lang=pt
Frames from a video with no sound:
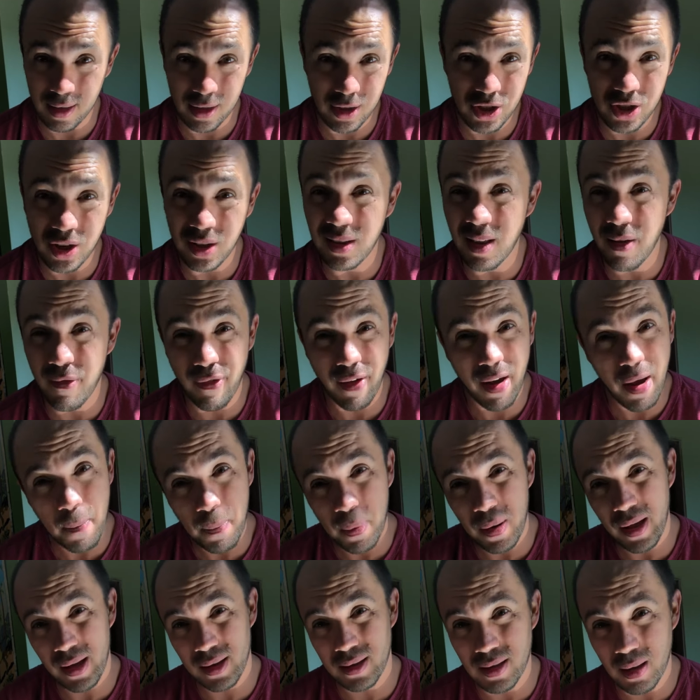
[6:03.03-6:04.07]
gente ainda vai
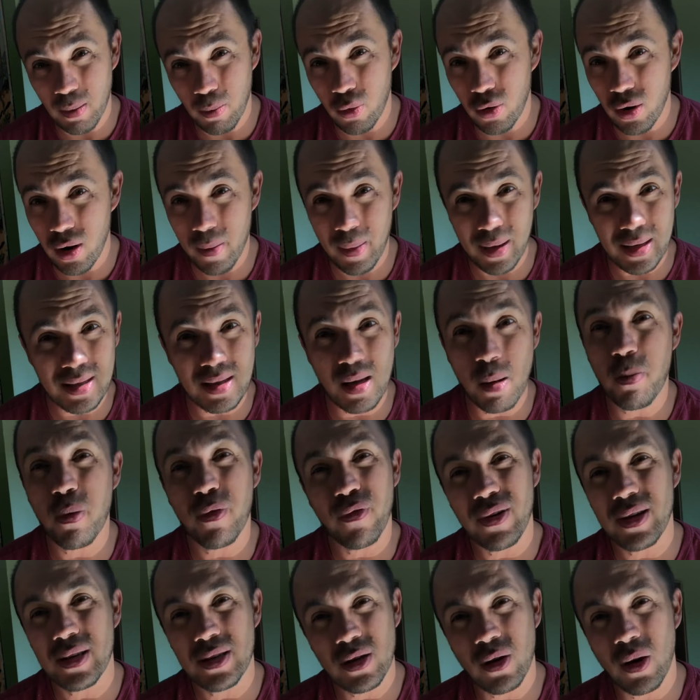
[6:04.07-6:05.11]
ampliar essa bolha, mas sempre
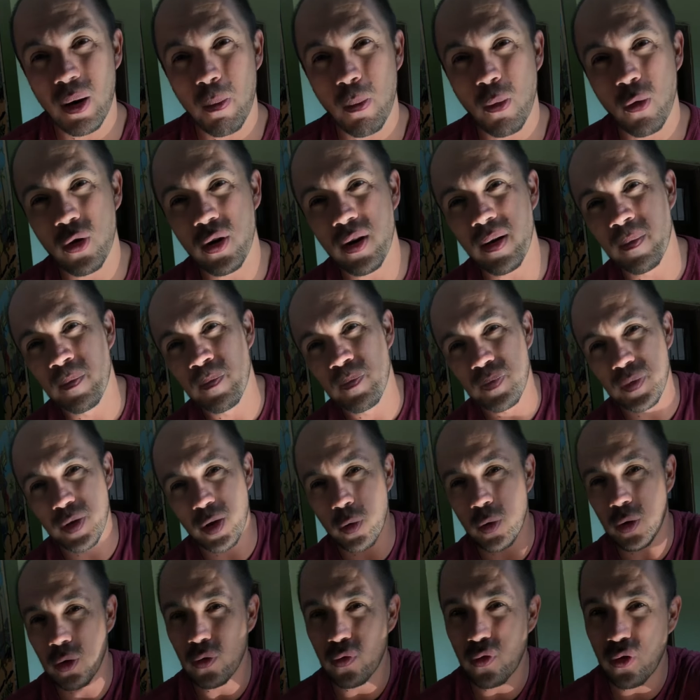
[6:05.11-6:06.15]
vai ser uma bolha.
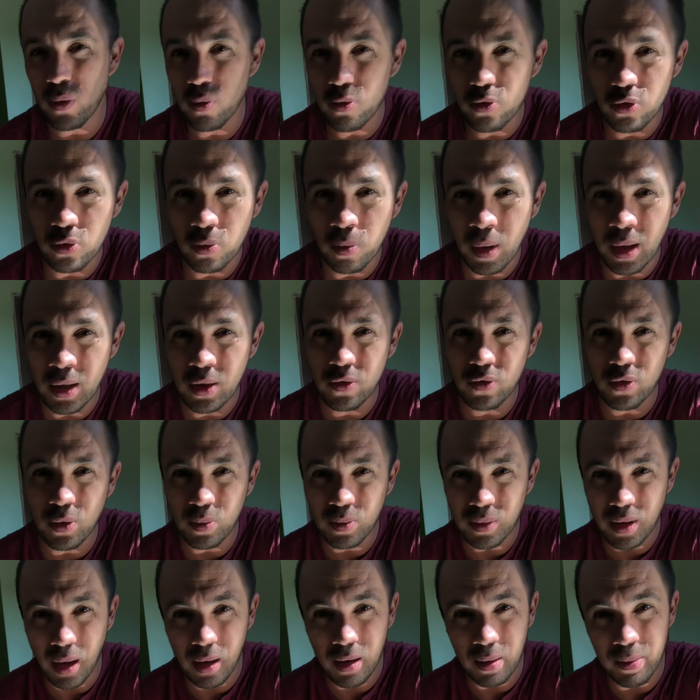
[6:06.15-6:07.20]
Enquanto formos humanos, vamos
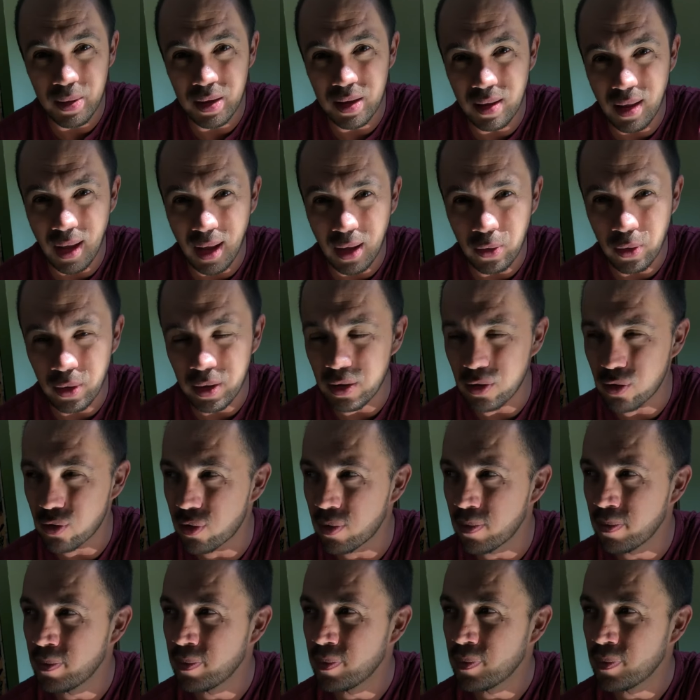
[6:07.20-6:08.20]
estar limitados a isso.